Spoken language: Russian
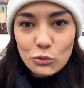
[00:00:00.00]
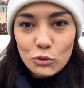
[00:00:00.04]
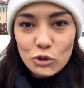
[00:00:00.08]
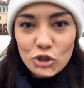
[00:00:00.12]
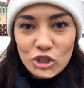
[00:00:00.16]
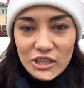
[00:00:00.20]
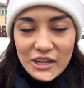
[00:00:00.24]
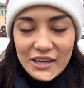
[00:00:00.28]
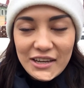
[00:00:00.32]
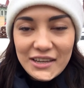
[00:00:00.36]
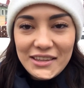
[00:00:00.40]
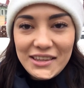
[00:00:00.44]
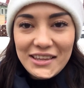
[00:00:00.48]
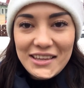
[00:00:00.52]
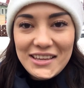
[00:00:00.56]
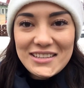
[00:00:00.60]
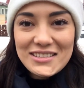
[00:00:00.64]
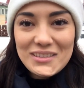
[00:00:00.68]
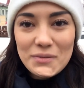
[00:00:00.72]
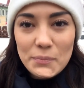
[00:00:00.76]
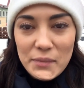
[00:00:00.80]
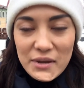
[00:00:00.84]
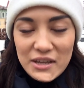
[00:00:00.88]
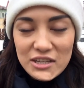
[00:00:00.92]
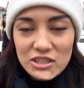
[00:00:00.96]
уже
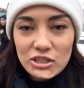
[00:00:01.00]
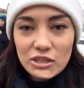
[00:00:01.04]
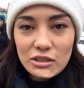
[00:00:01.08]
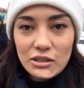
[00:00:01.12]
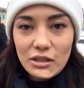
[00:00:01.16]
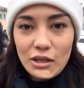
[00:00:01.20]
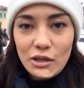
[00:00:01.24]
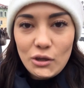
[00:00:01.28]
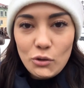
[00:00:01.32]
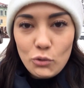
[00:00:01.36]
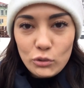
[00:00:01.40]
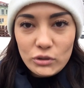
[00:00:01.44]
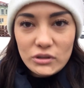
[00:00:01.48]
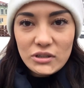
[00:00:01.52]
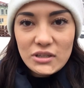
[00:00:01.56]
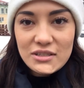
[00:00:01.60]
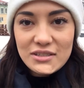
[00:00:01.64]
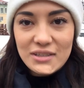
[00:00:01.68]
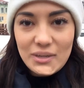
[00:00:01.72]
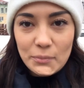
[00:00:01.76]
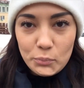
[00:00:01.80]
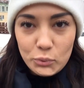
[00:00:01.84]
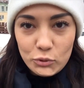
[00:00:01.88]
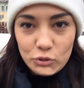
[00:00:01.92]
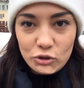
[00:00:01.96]
неизбежен и он
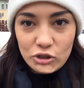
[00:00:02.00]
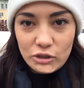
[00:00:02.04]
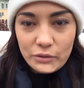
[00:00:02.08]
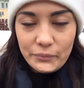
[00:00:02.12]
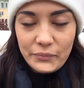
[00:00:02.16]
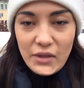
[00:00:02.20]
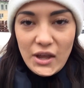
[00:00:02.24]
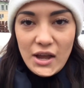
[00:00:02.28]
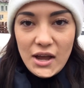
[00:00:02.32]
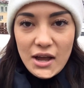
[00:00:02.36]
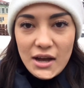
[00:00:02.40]
запущен.